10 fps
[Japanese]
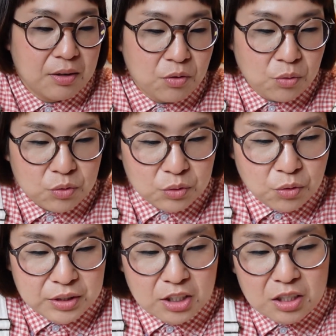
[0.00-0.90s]
この、こ
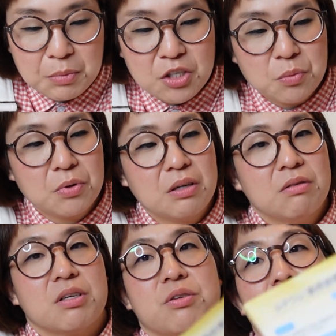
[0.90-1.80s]
ういう説明書もらう
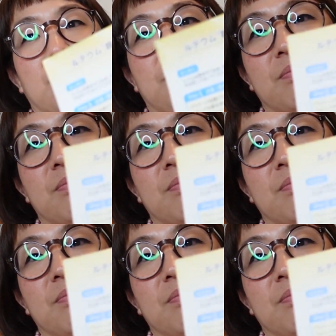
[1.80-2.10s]
んですよ。